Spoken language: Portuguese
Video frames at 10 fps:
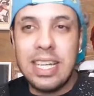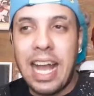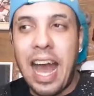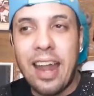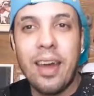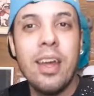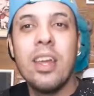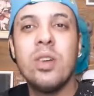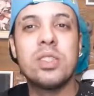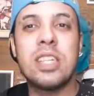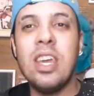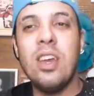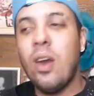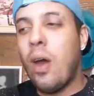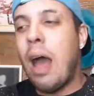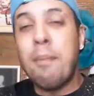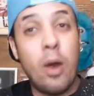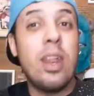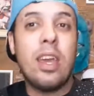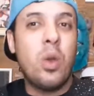esse cara e os que a
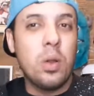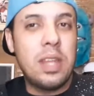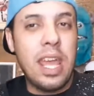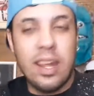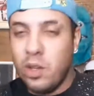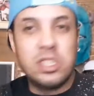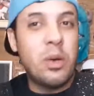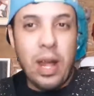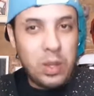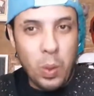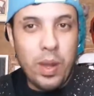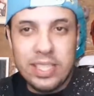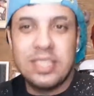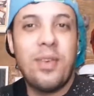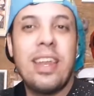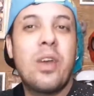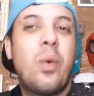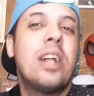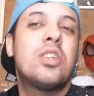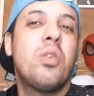maioria que odeia não são atores, são ali
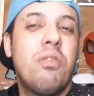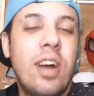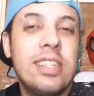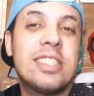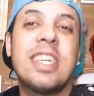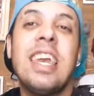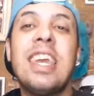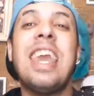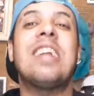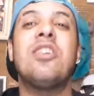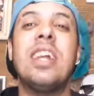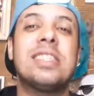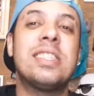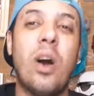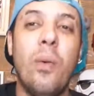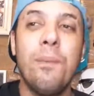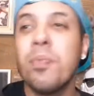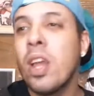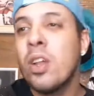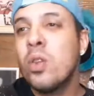coadjuvantes, que que a direção
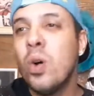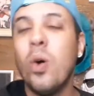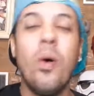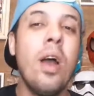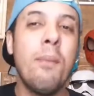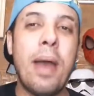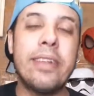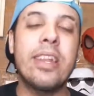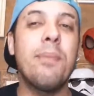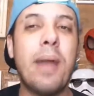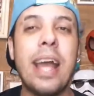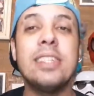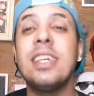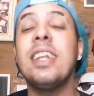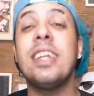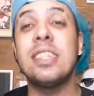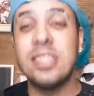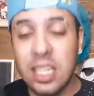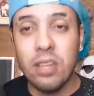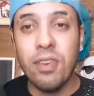do Patrick Bryce ele
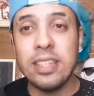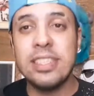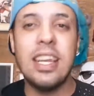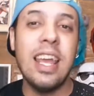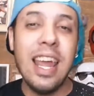decide fazer?